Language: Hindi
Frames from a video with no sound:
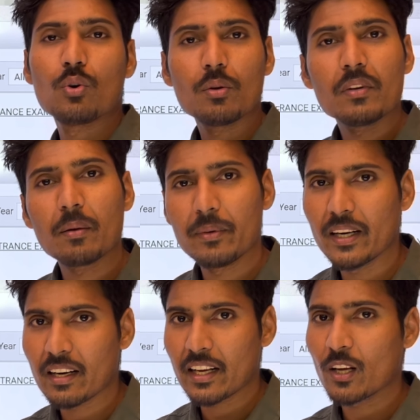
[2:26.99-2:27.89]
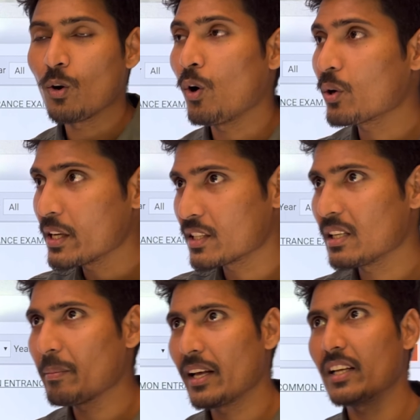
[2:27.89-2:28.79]
कोई भी अपडेट नहीं है और
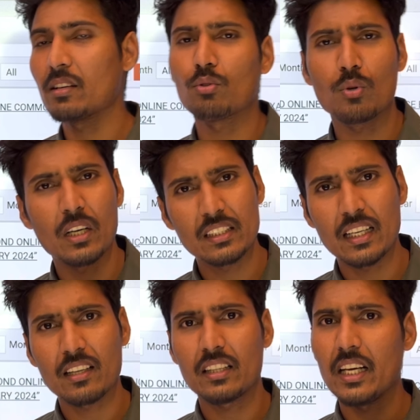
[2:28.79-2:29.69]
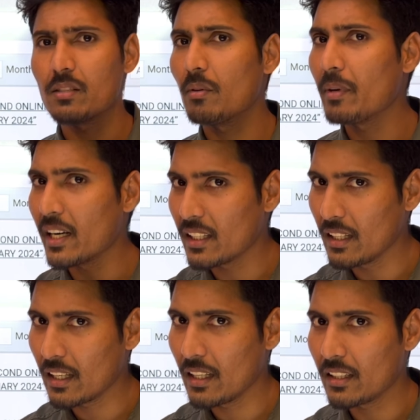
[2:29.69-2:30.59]
इससे पहले जब 2023 में भर्ती
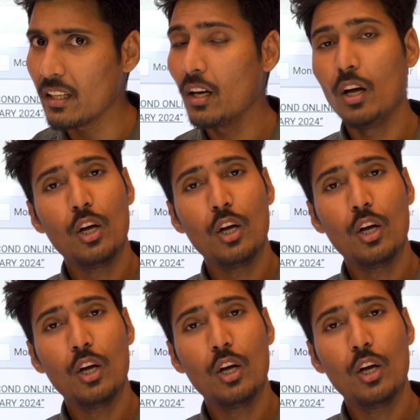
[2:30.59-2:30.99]
निकली थी